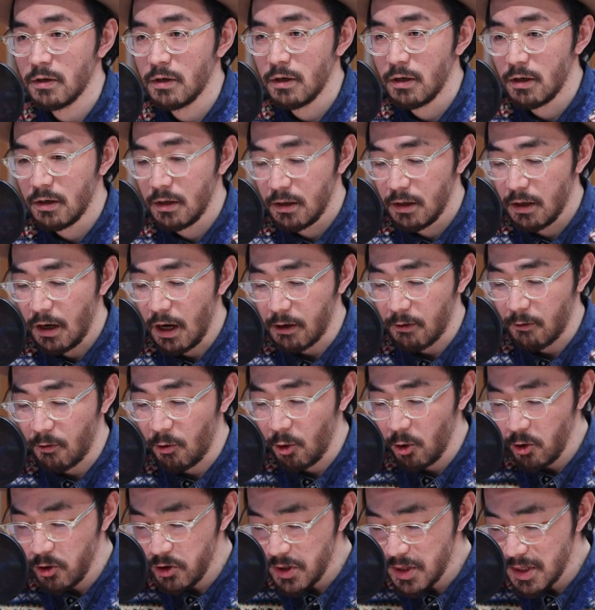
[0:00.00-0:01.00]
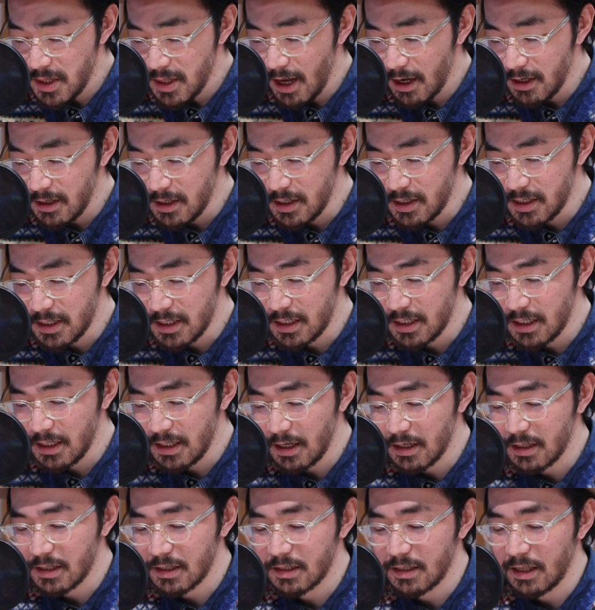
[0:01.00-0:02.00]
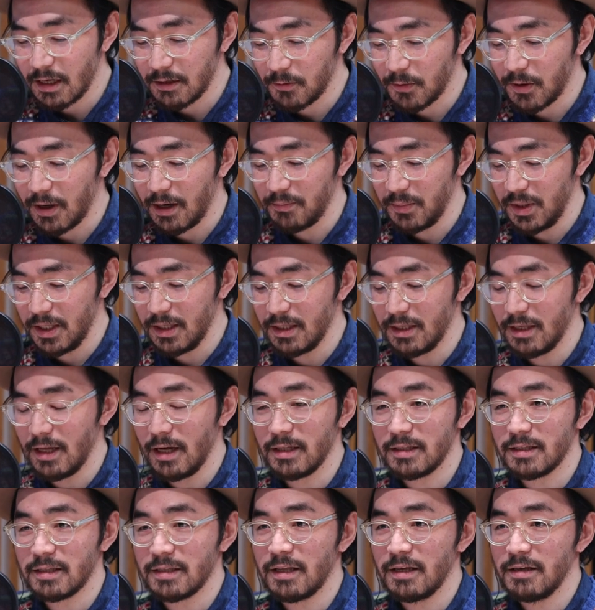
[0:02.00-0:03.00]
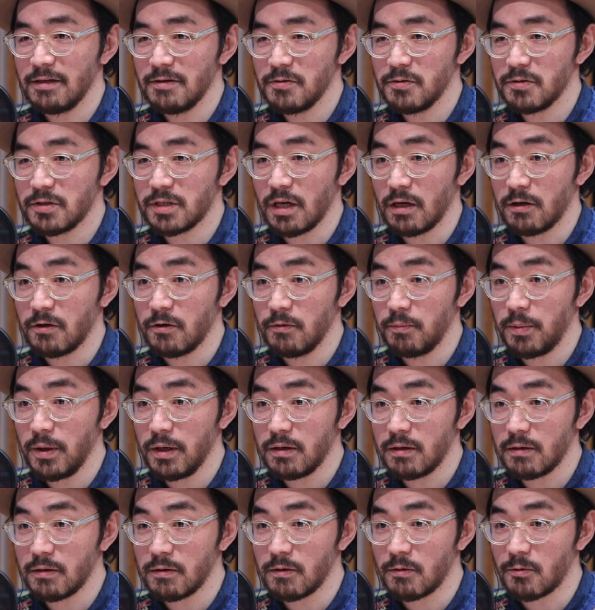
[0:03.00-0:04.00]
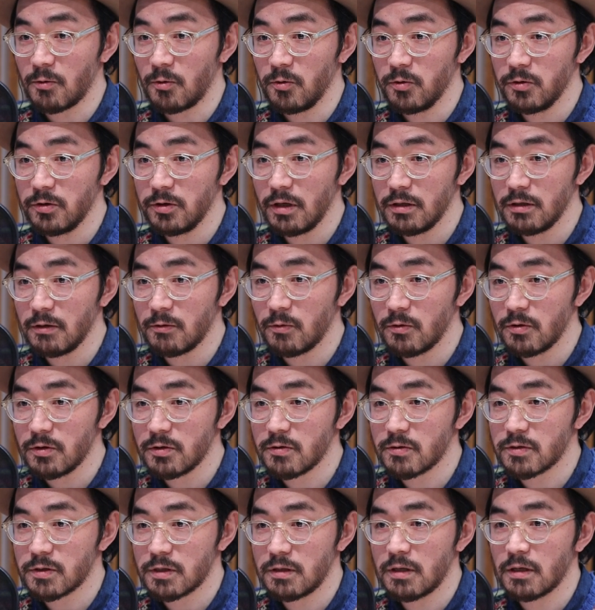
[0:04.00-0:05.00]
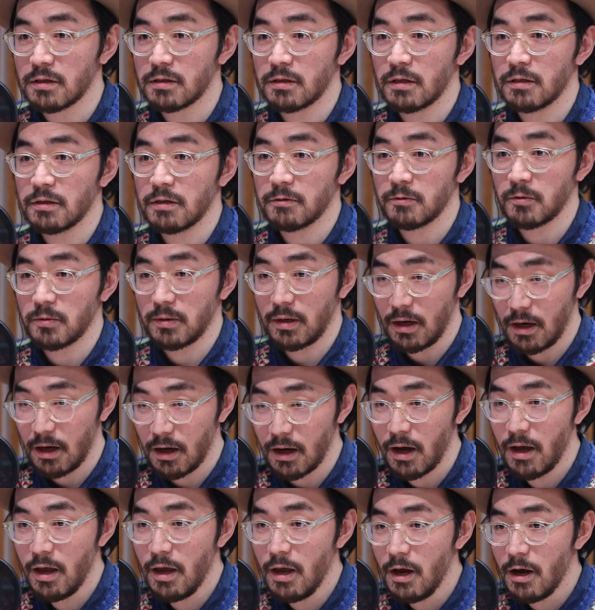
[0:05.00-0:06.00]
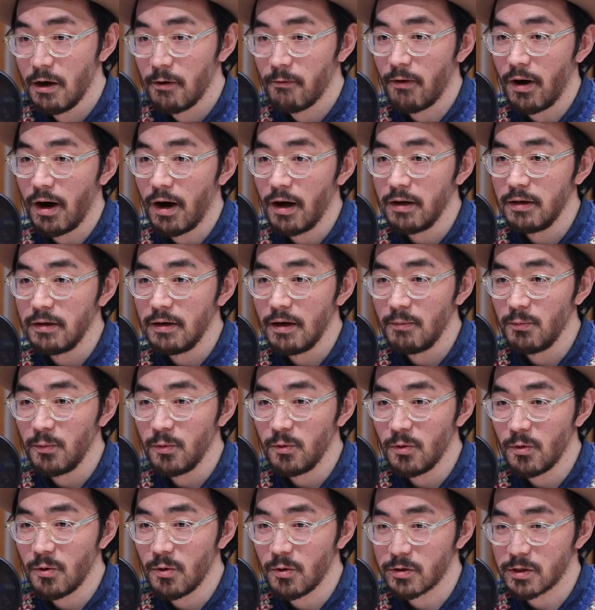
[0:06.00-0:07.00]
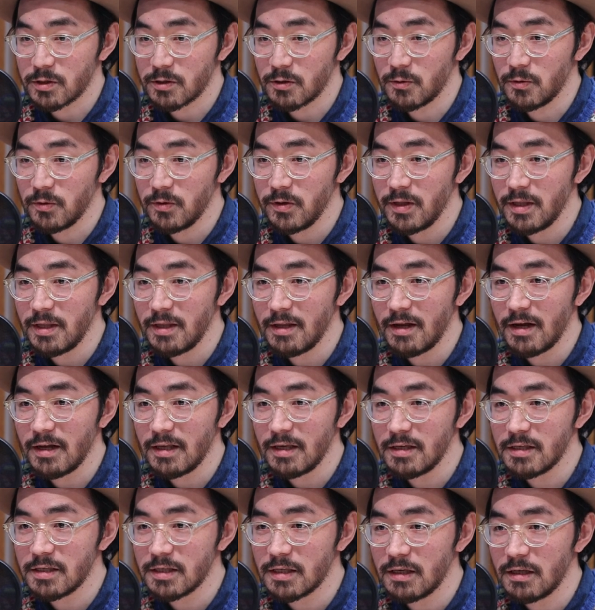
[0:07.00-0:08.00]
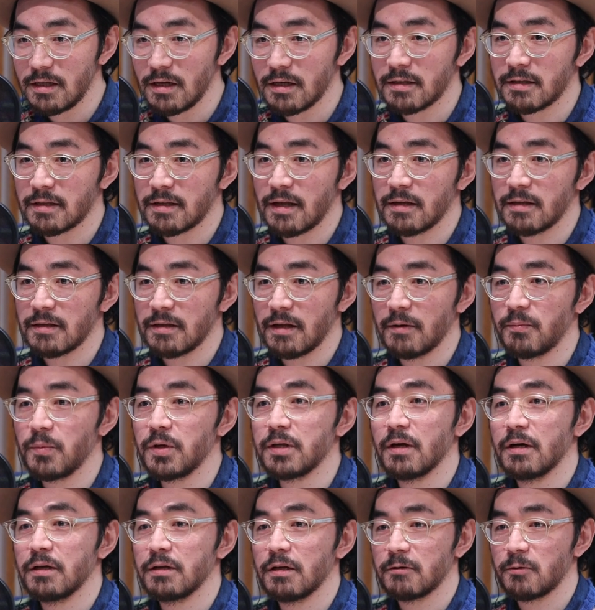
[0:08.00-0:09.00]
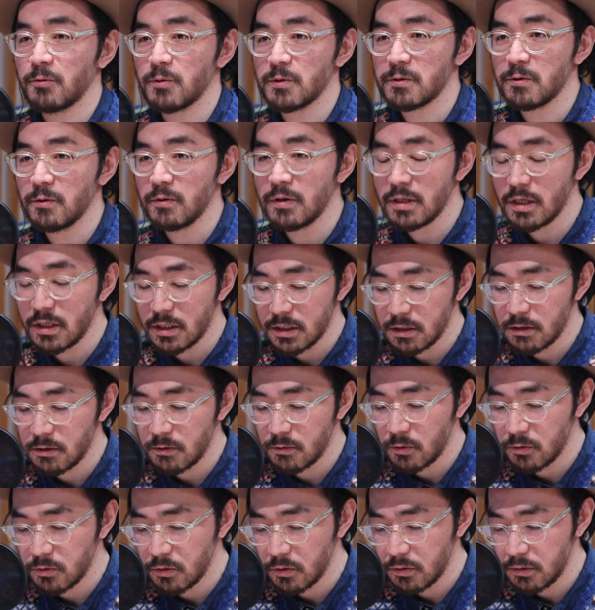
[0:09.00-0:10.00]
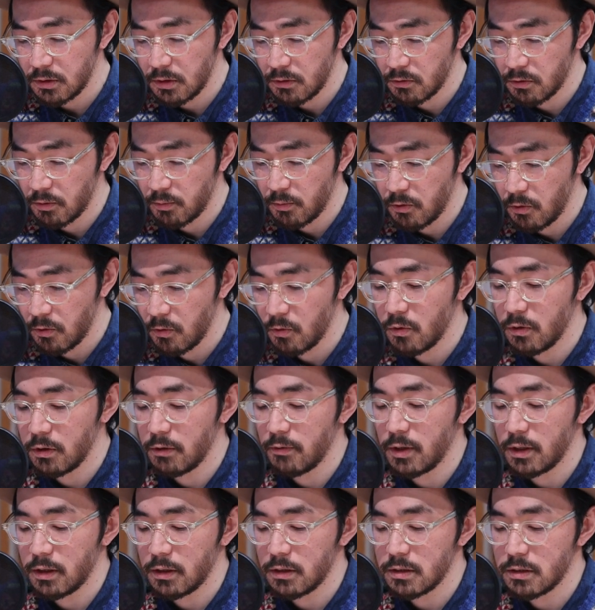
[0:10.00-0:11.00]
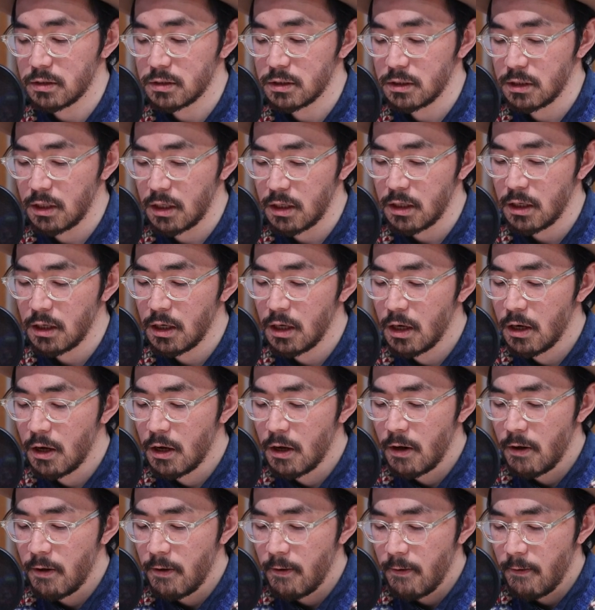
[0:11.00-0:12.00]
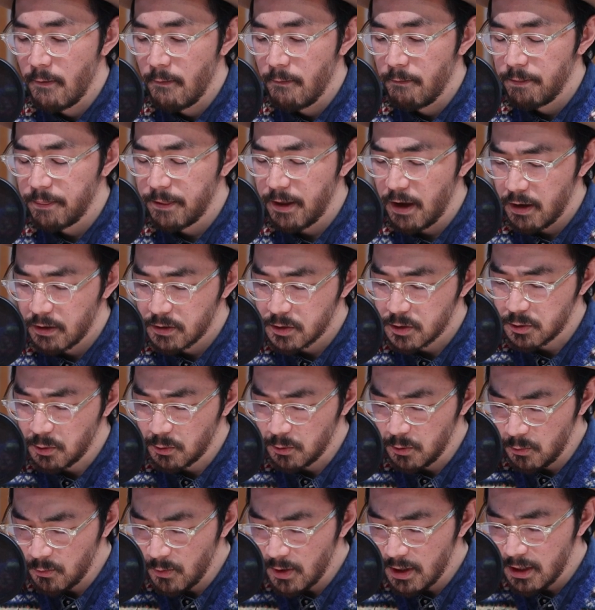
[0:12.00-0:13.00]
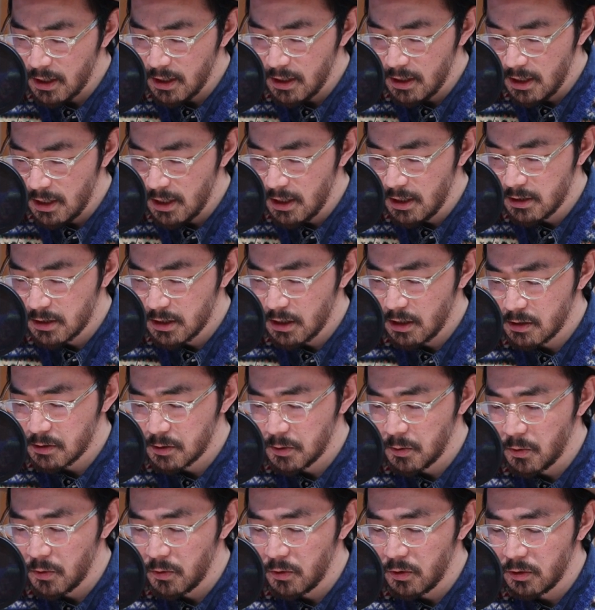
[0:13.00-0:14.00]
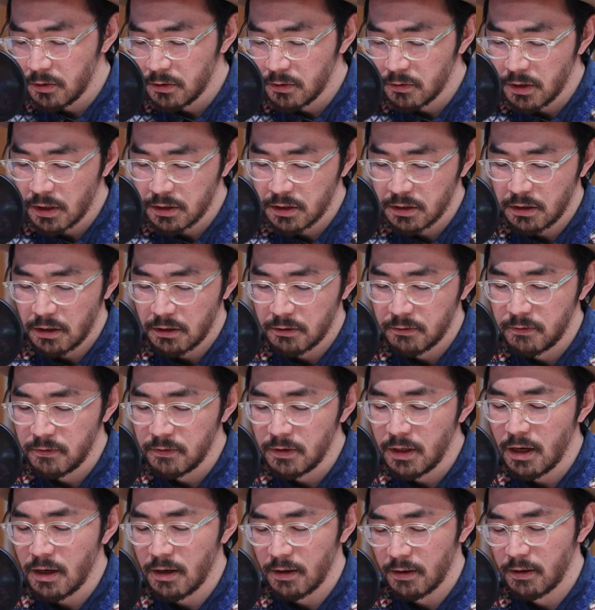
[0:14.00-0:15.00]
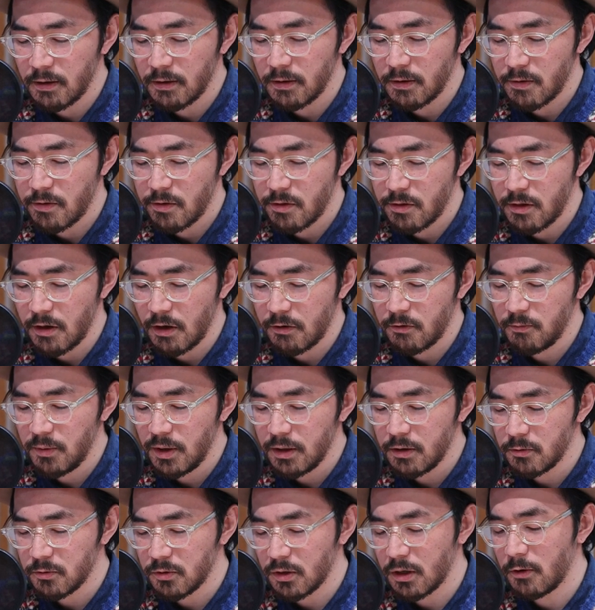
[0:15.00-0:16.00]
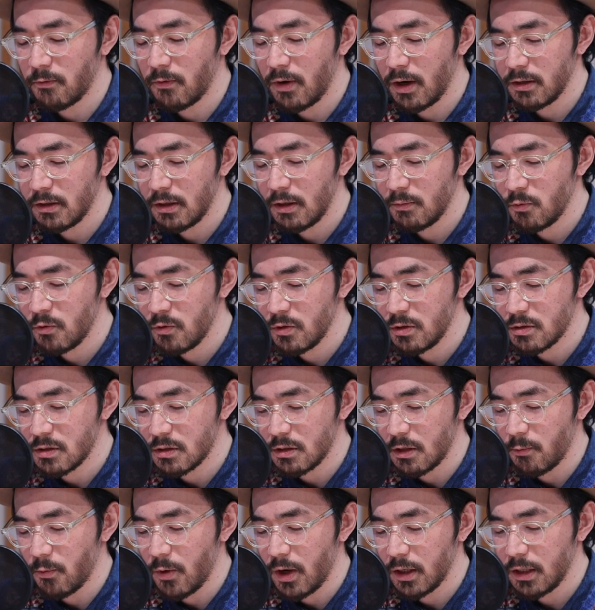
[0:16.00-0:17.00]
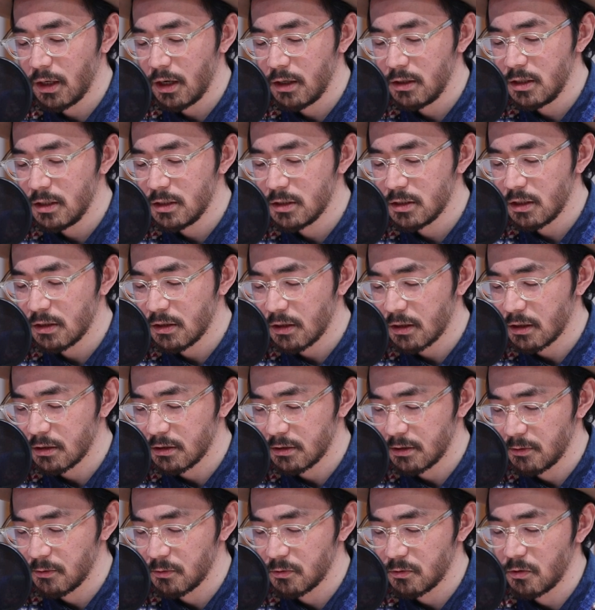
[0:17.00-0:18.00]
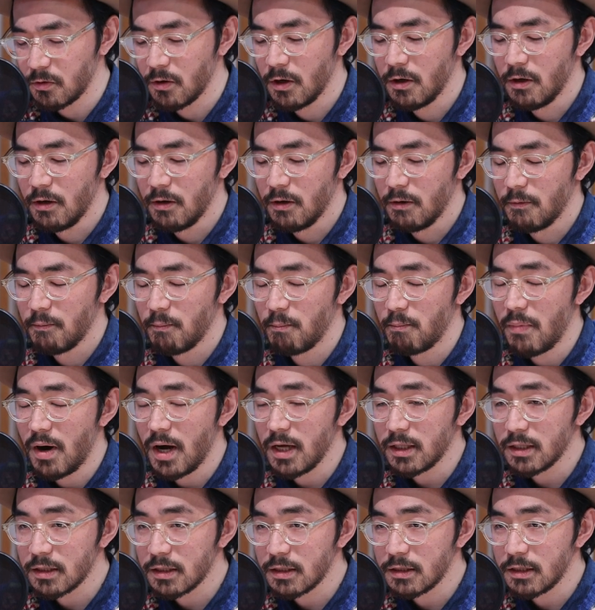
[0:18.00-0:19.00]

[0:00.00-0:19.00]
あこんなに好きだったのかみんなっていうジェフ・ベックこんなにこの人好きだったんだとか、うん、YMO そんなに好きだったんだみたいなのをそれで知ることっていうのも多いわけですね。うんでその割にじゃあそういう人たちが普段ジェフ・ベックとか YMO について話題にしてたかっていうと全